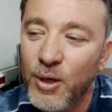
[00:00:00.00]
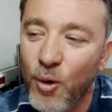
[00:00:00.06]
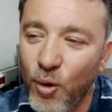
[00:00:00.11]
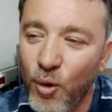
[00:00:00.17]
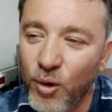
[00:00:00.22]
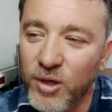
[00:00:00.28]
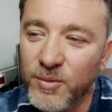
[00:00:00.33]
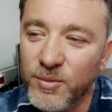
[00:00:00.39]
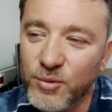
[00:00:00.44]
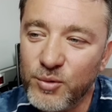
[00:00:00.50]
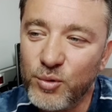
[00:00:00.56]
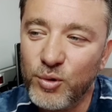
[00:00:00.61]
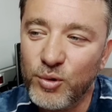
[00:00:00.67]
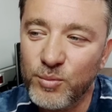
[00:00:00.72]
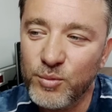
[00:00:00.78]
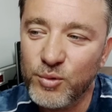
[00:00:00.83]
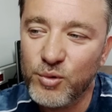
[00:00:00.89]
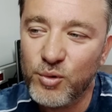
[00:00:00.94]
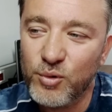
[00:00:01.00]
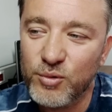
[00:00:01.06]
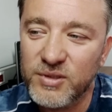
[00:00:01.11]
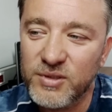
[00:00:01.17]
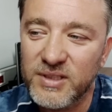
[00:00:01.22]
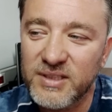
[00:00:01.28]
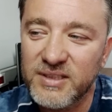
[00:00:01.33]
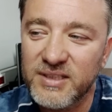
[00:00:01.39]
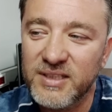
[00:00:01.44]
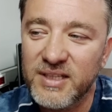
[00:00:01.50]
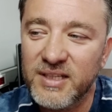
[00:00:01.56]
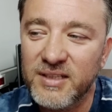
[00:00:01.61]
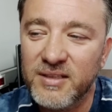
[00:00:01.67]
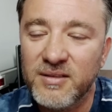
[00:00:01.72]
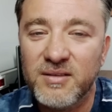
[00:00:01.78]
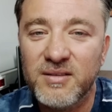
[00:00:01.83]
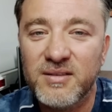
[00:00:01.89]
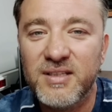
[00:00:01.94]
Öyle bir şey olmuş olsaydı
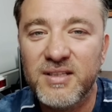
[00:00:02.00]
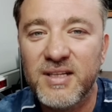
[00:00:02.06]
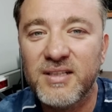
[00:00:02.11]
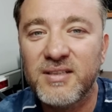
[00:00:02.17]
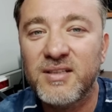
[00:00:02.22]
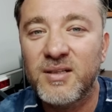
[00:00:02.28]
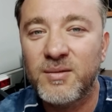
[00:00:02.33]
yani direkt